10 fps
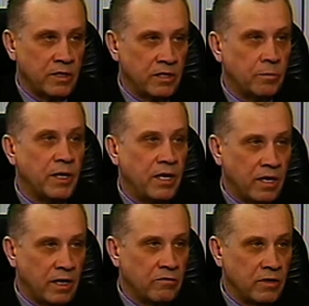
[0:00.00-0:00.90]

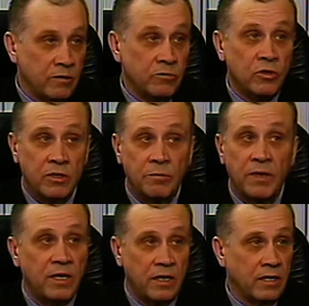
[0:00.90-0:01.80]
однополярного или
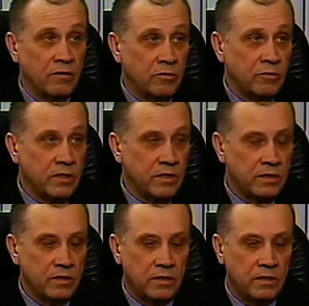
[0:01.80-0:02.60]
многополярного мира.